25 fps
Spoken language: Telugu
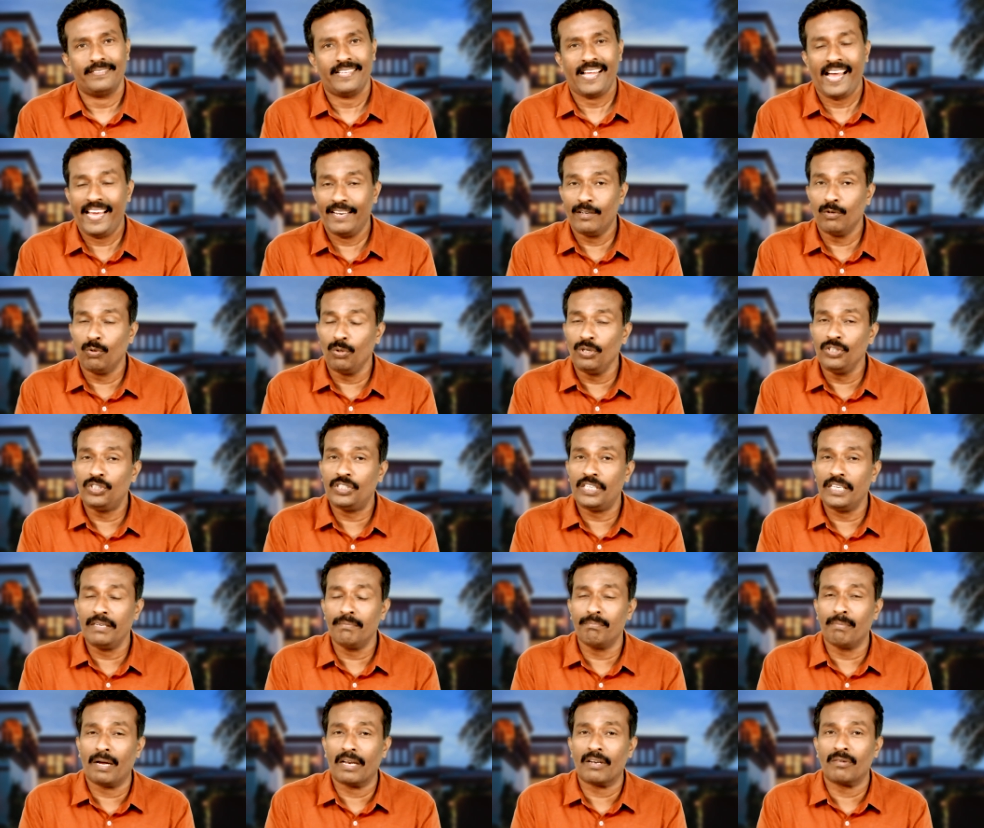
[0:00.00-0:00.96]
ఆయన గురించి
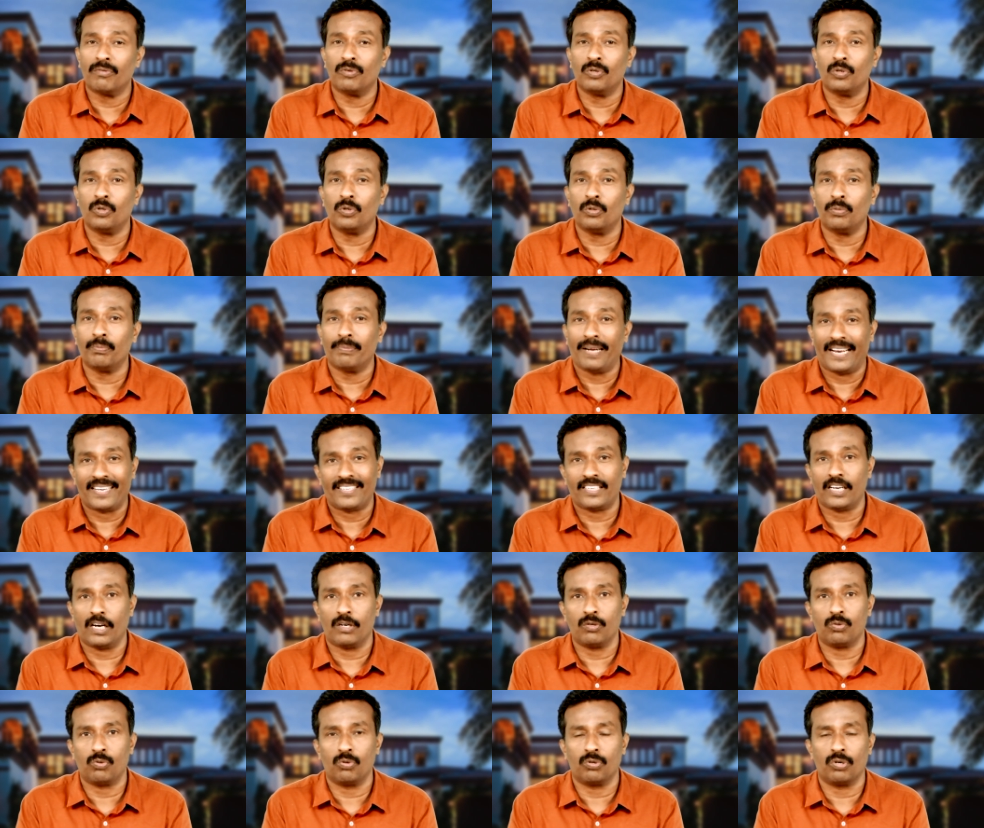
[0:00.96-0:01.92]
మనము
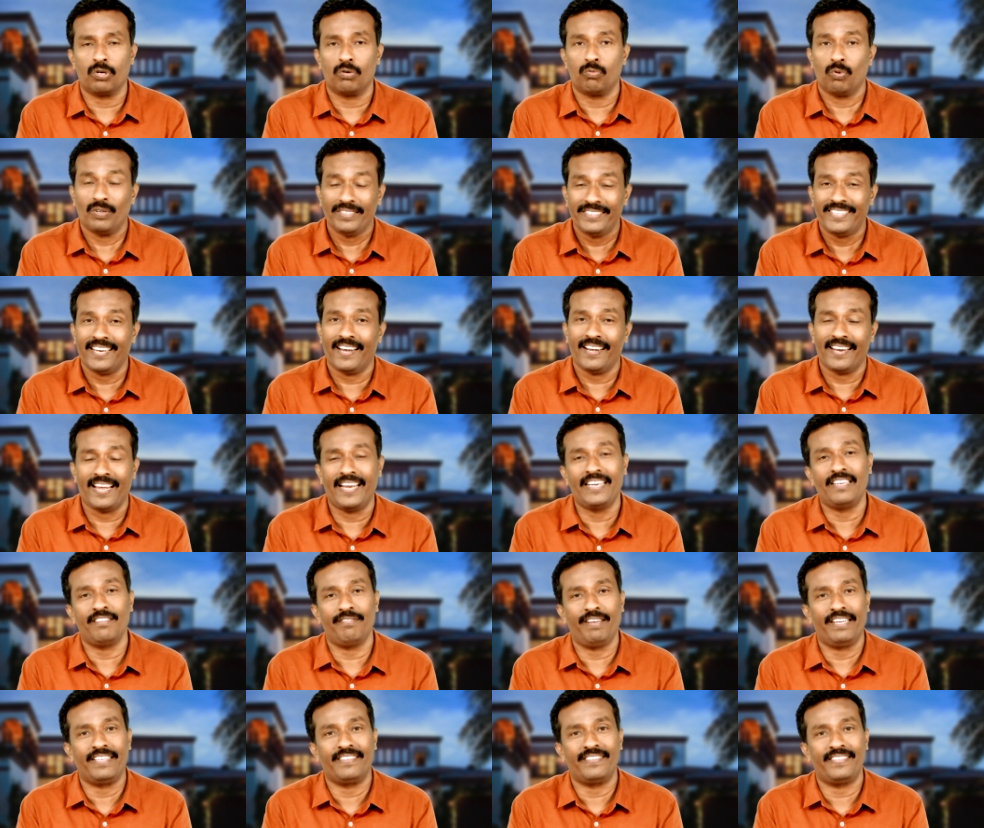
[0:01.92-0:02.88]
మాట్లాడుకున్న వంతెన
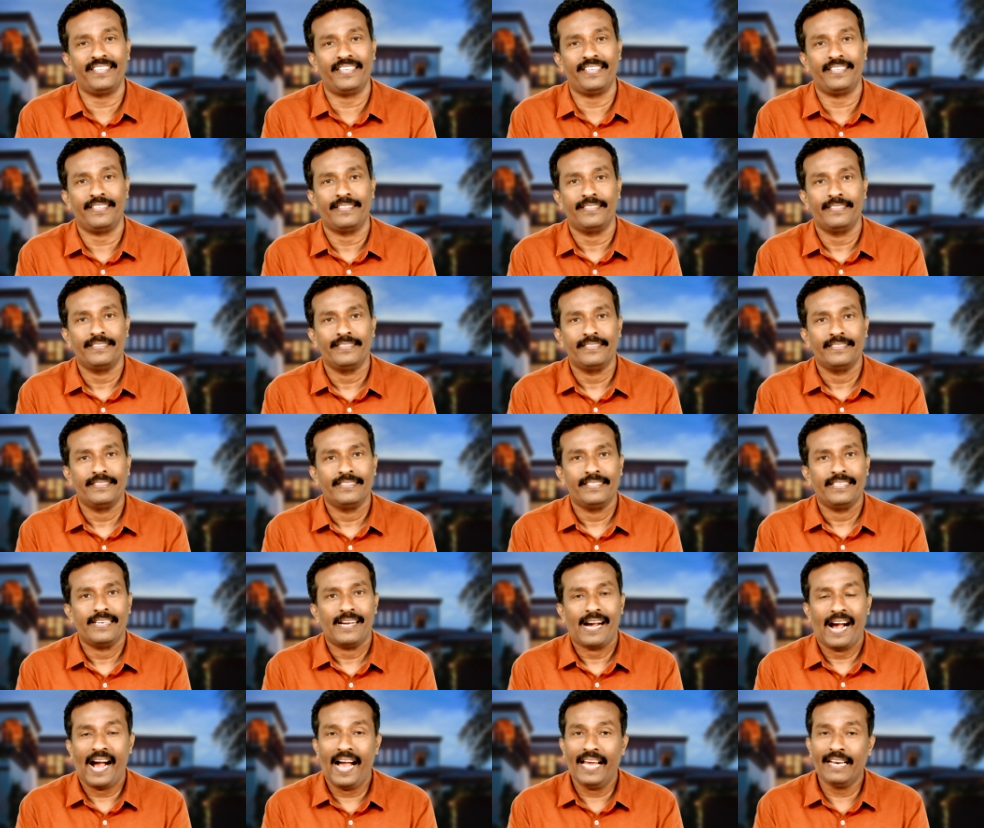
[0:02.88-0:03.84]
లాంటి వ్యక్తి
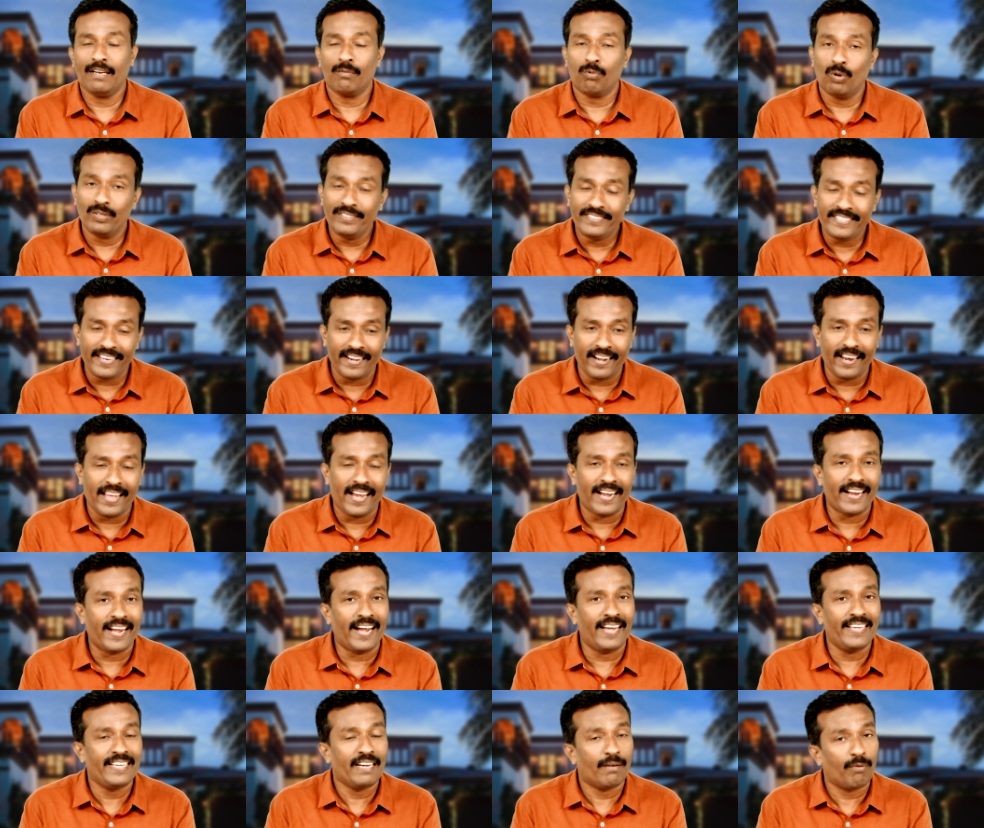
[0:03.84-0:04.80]
ఆయన
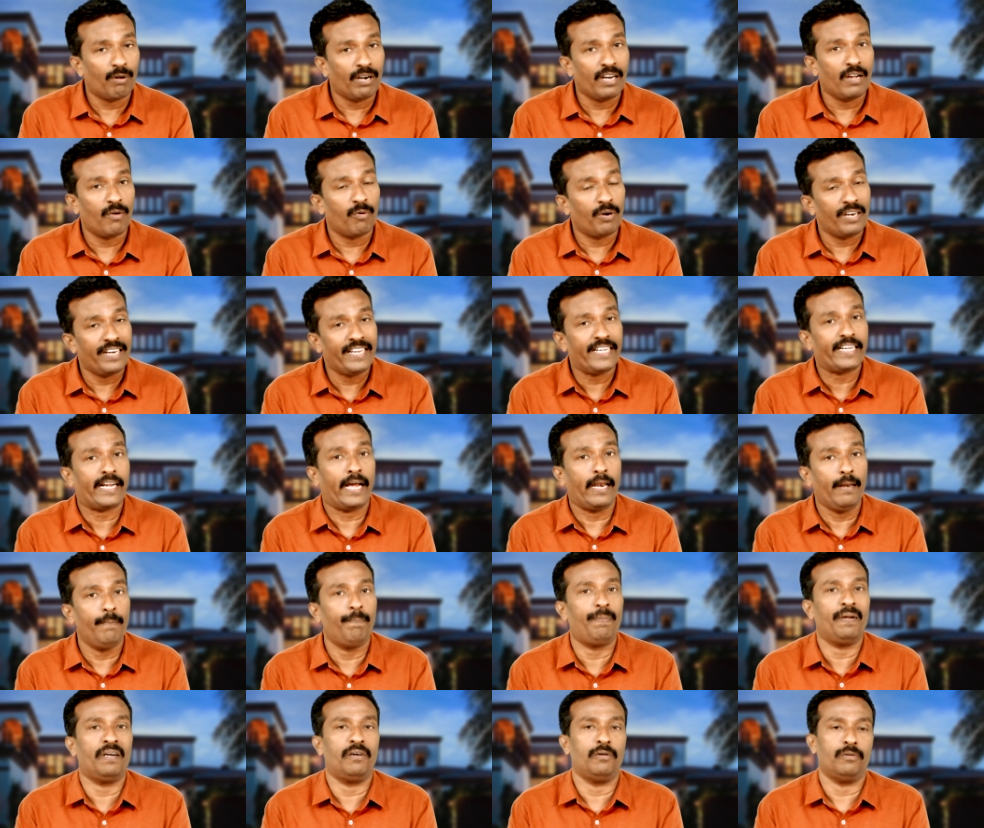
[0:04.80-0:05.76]
వంతెనలాగా ఎవరెవరిని
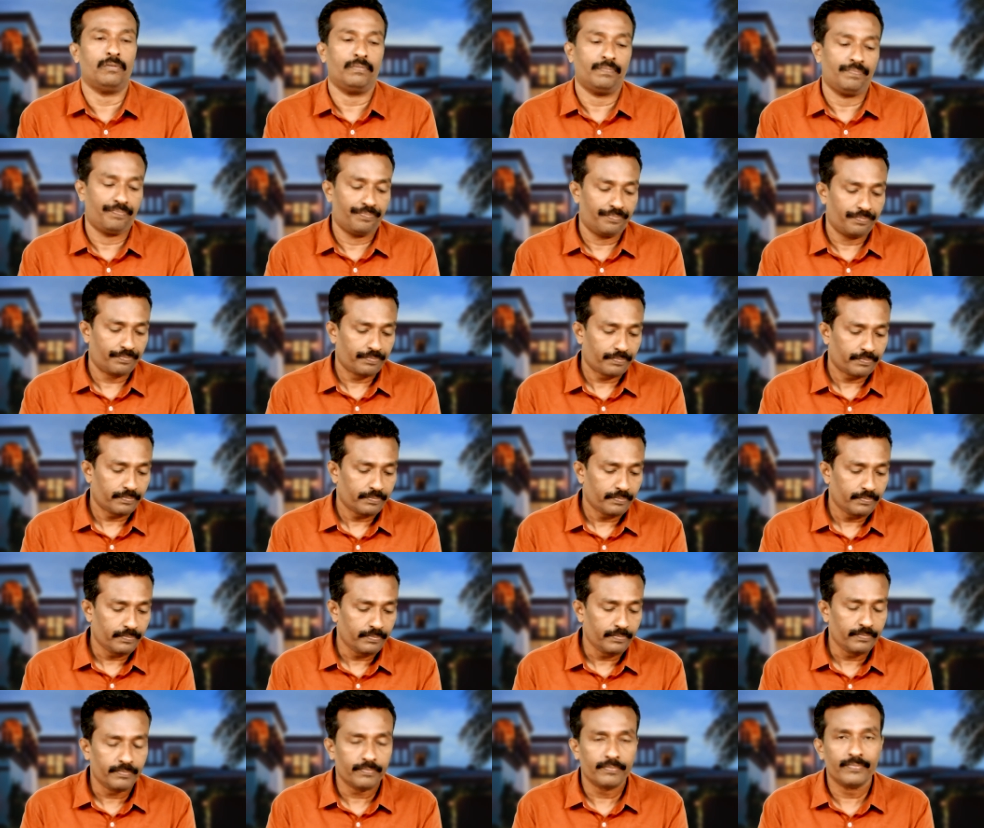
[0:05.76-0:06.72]
కలిపాడు
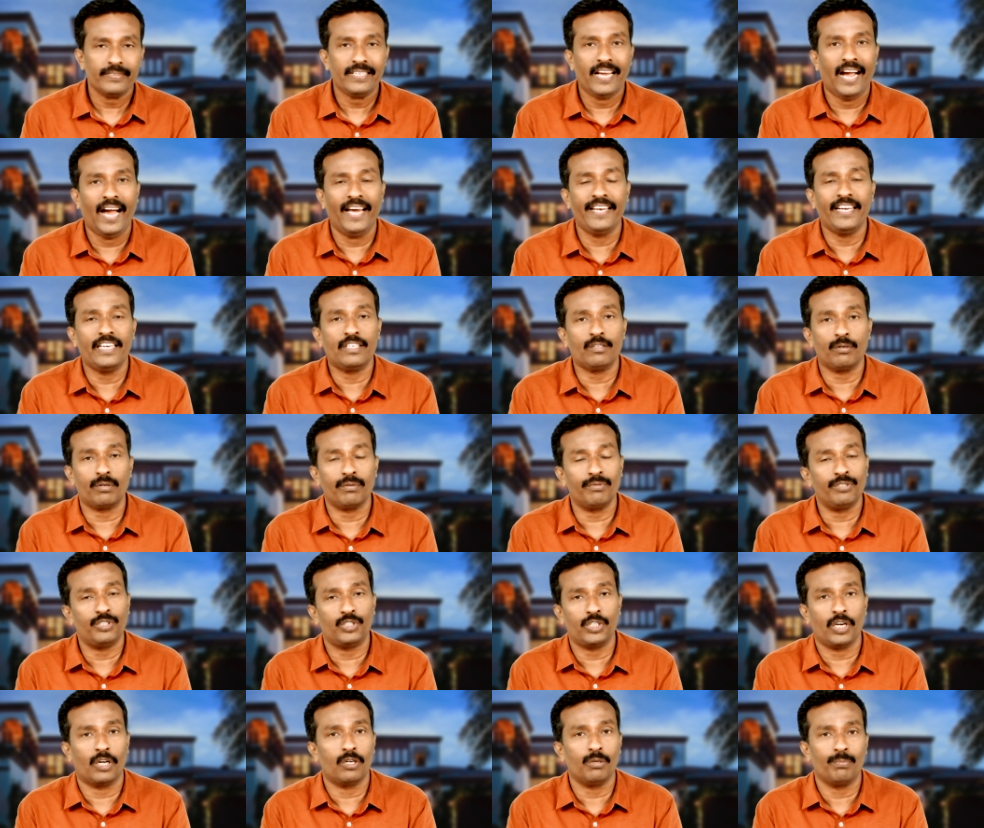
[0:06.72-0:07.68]
అనేటువంటి
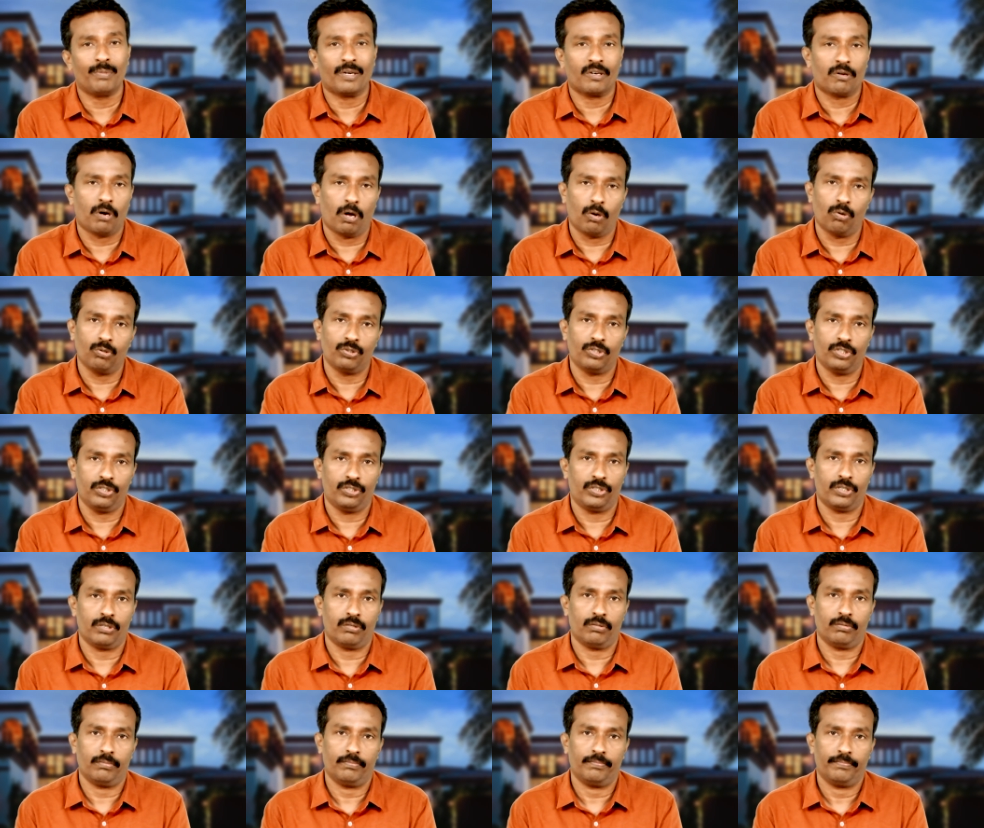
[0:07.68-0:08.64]
విషయాలు మనం ఆలోచించాం